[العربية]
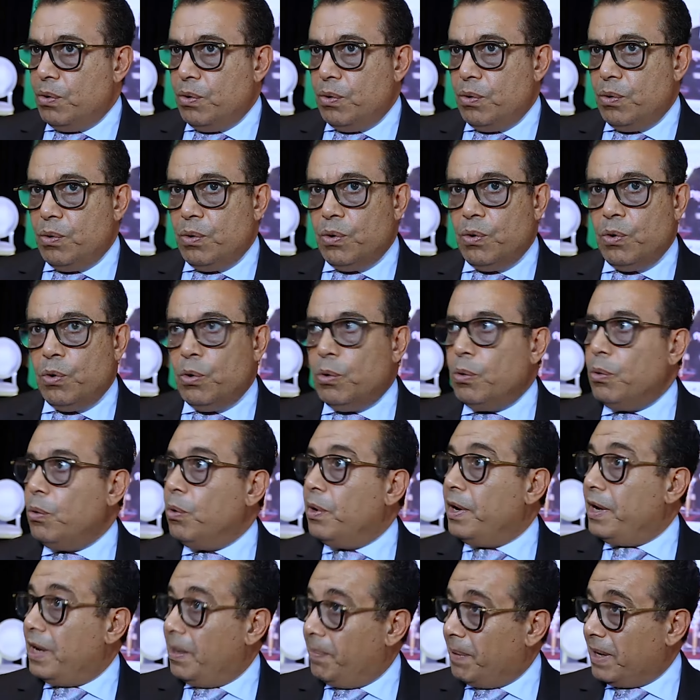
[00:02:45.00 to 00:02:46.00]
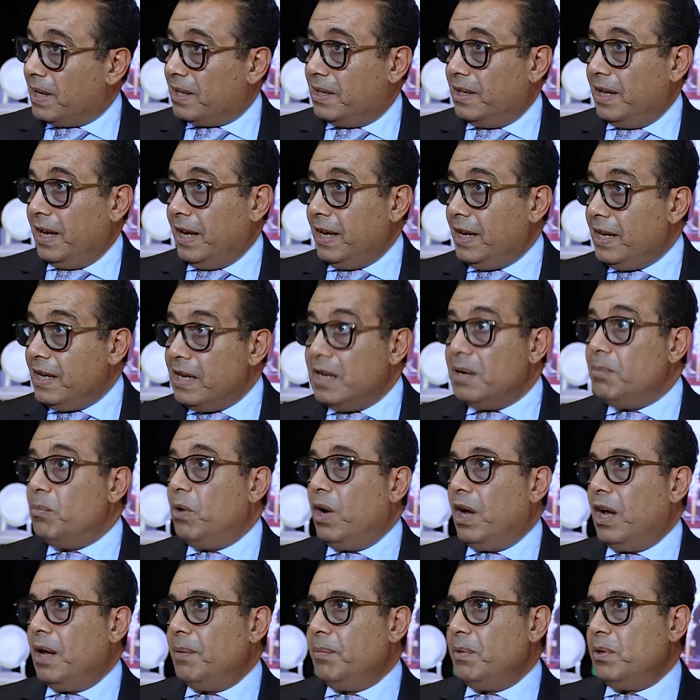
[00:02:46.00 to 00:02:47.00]
وهنا بغيت نحيي
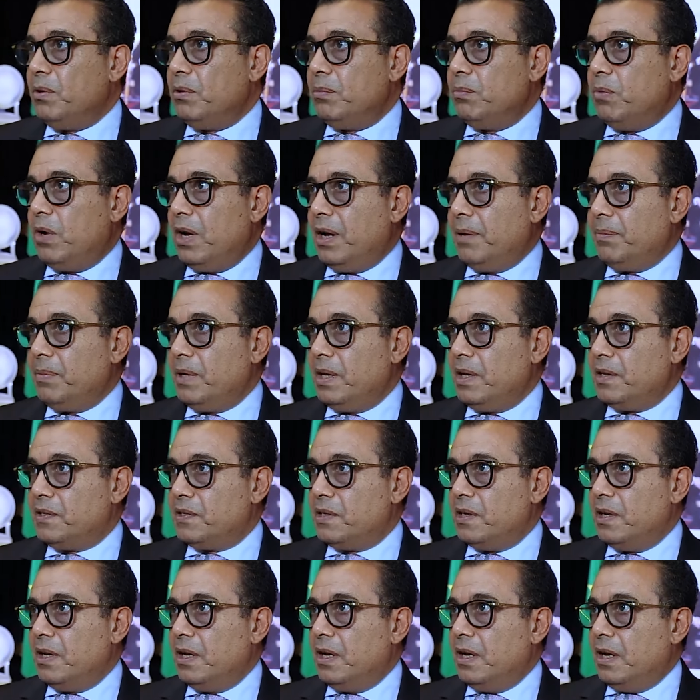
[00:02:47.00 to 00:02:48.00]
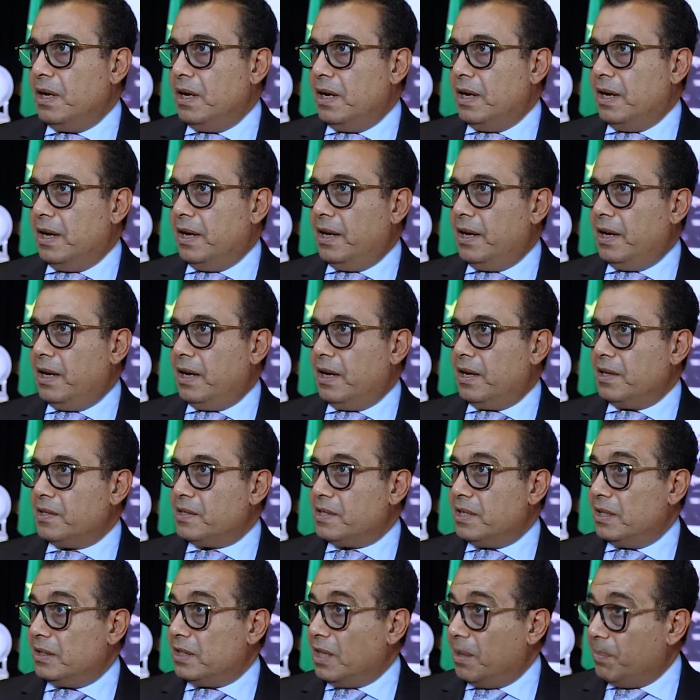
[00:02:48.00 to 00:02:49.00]
المحامين والمحاميات على
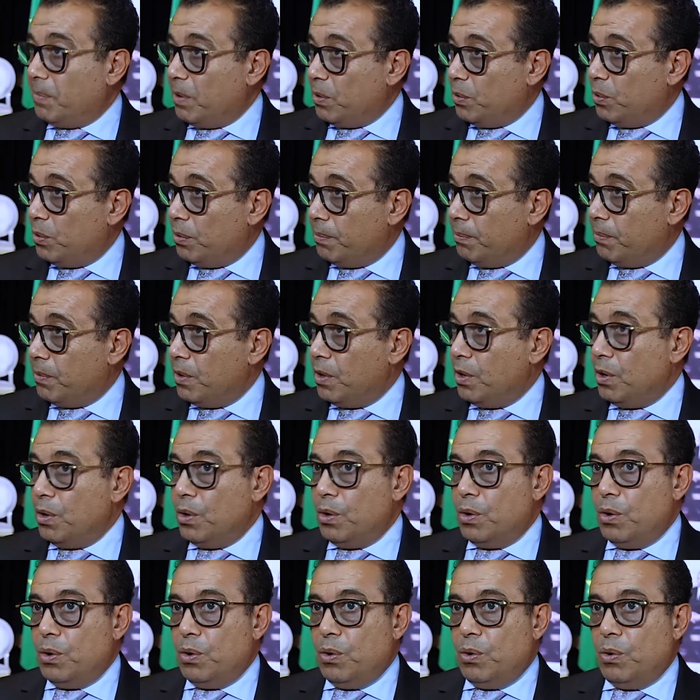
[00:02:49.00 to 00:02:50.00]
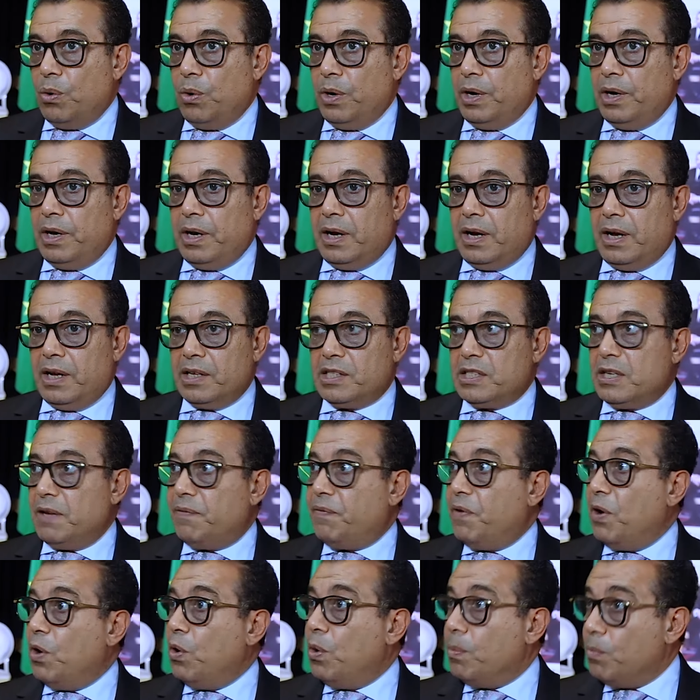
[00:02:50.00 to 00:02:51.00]
تضامنهم وعلى
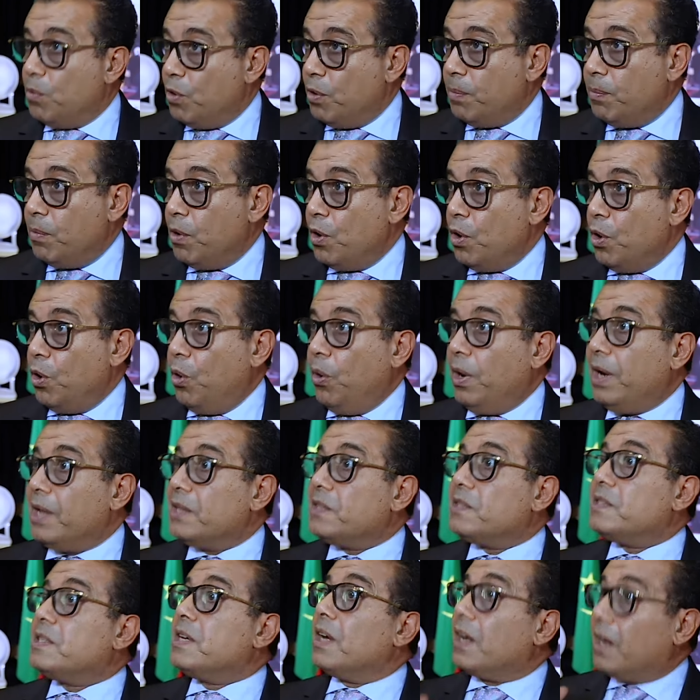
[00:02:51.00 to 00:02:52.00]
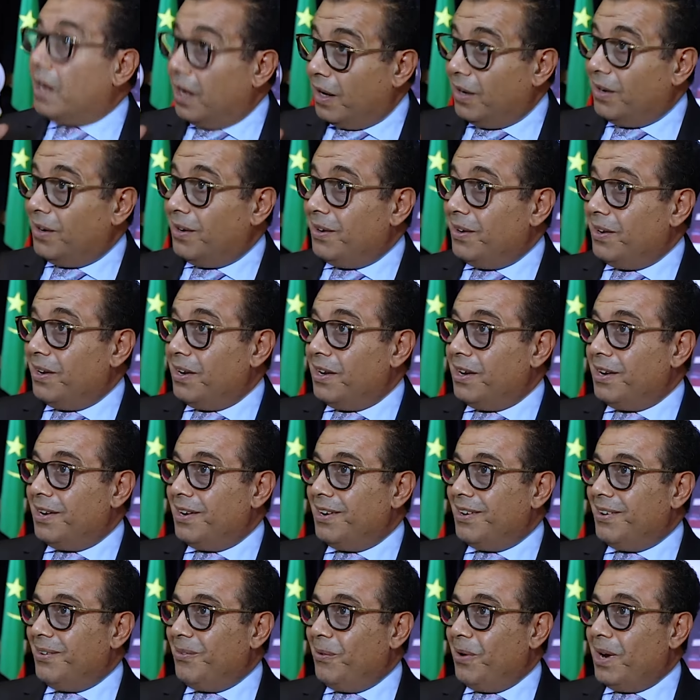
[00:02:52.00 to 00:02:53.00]
تفهمهم وعلى الثقه
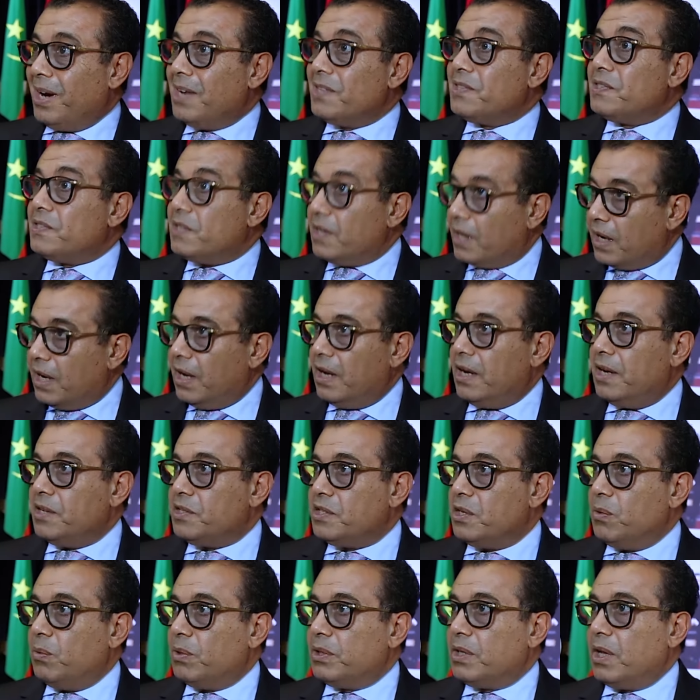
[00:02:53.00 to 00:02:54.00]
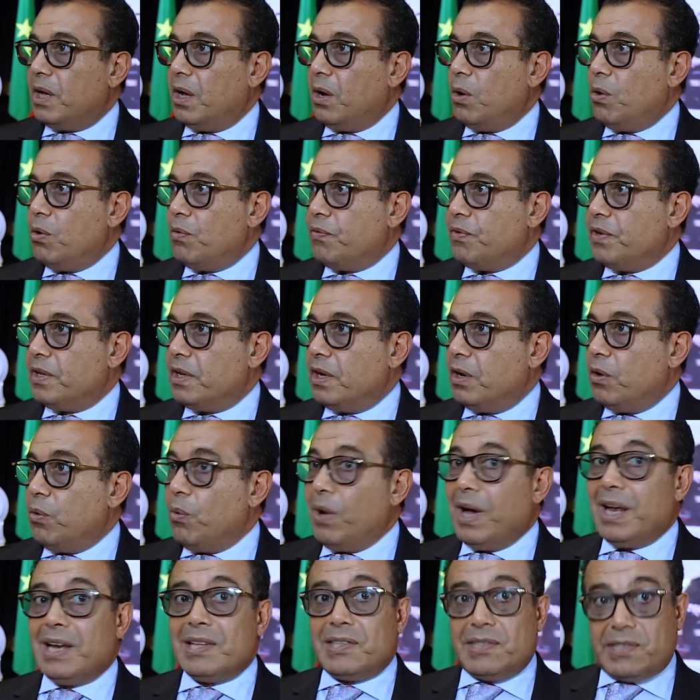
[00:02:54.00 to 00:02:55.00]
وعلى الثقه التي وضعه فينا
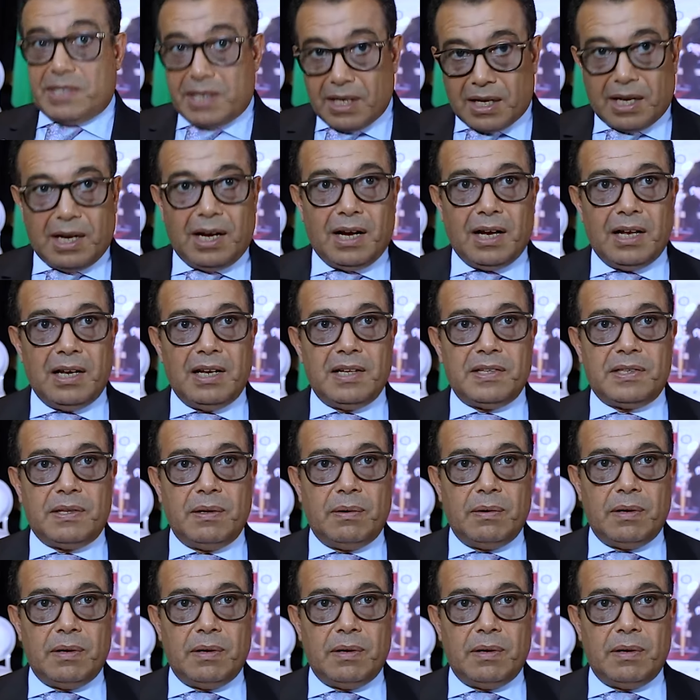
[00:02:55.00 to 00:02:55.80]
وعلى الثقه